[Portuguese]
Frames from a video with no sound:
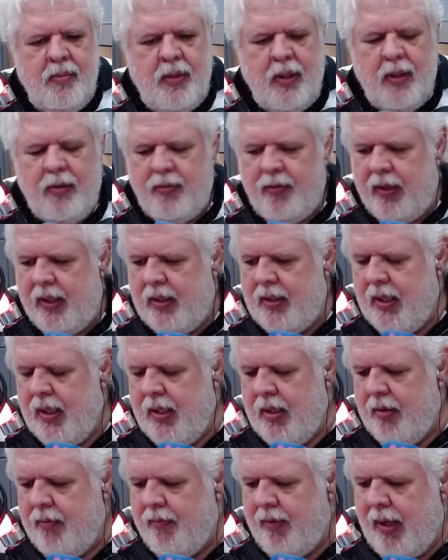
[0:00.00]
Perfeito.
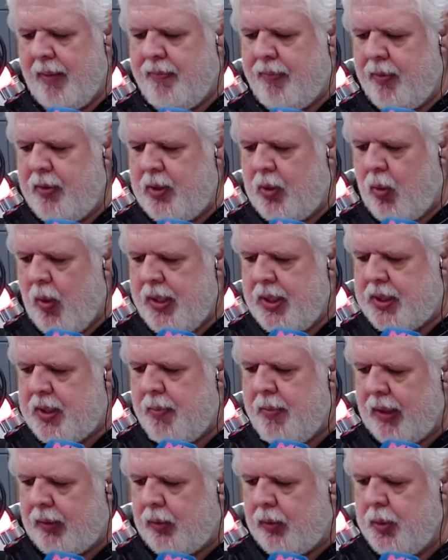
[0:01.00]
Vai
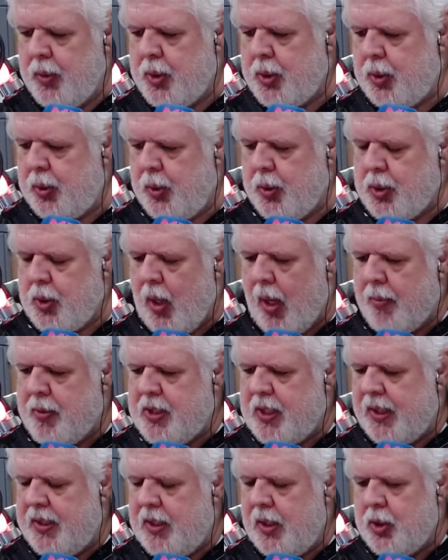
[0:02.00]
conhecimento dos, dos
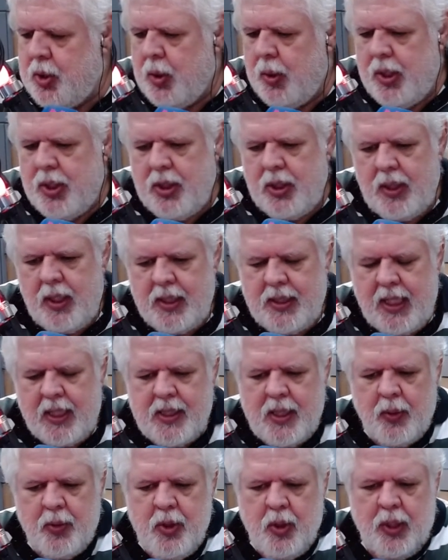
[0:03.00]
nobres edis hoje, na
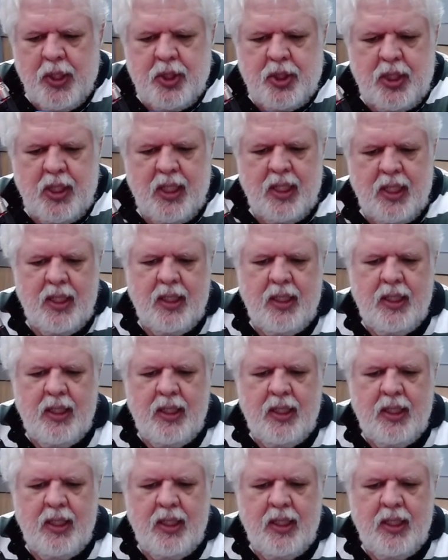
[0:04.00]
sessão de hoje?